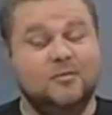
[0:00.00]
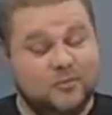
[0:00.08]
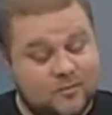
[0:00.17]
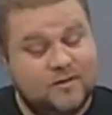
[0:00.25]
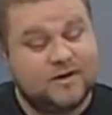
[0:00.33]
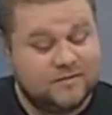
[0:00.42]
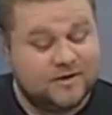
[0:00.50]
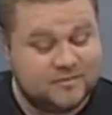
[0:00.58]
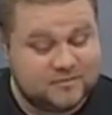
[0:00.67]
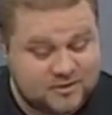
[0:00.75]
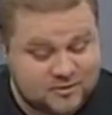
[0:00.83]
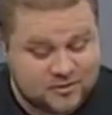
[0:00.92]
Ну в
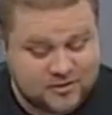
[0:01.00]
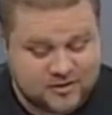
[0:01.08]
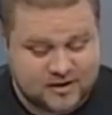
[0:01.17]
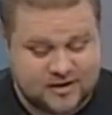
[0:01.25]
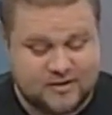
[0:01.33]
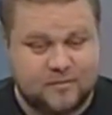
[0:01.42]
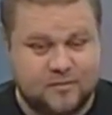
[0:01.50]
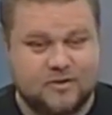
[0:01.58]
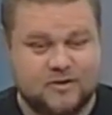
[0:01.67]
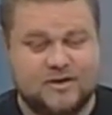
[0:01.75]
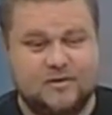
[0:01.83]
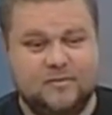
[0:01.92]
этом, сезоне, да, дебют.
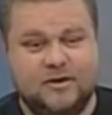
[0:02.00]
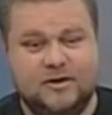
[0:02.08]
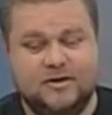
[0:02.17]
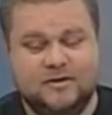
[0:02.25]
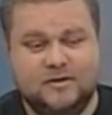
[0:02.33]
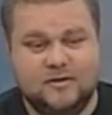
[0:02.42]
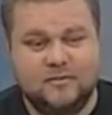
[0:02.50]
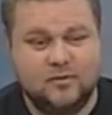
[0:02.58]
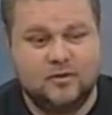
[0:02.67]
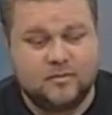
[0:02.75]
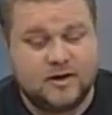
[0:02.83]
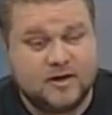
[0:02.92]
На самом деле, действительно,
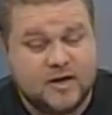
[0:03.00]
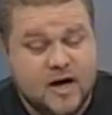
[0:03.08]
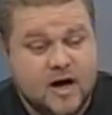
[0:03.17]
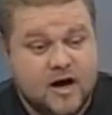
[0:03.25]
будем болеть.